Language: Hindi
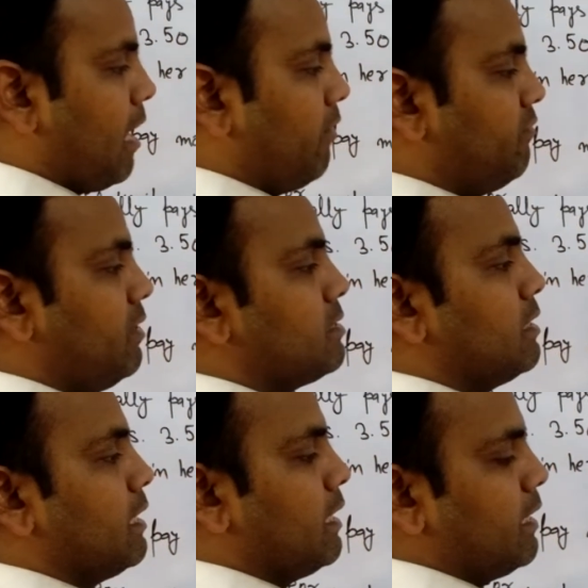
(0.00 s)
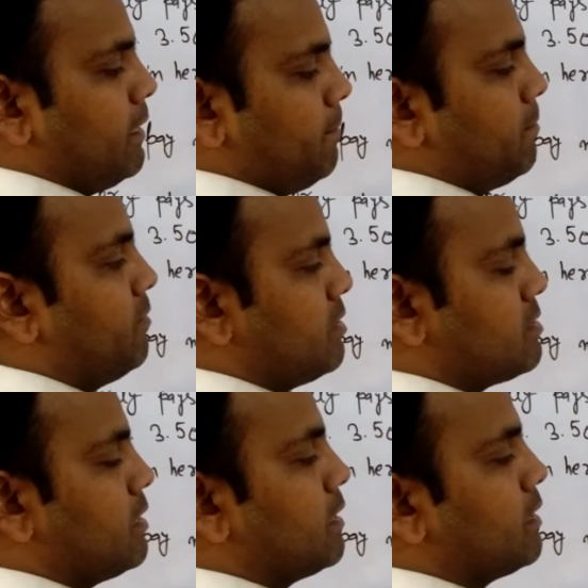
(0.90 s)
अब फिर से देखेंगे फिर
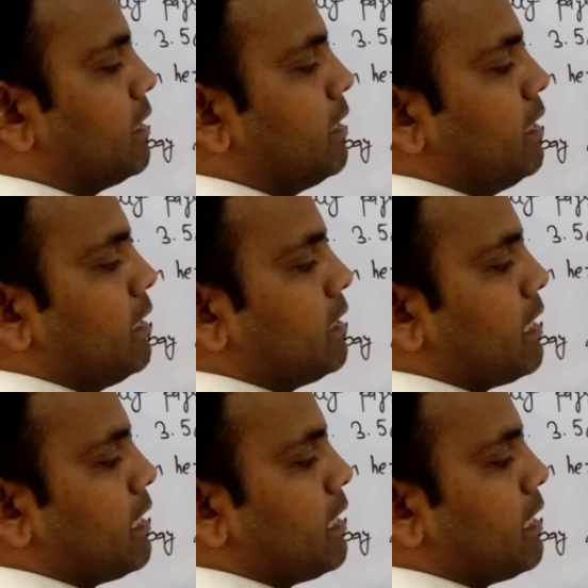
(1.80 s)
से देखते हैं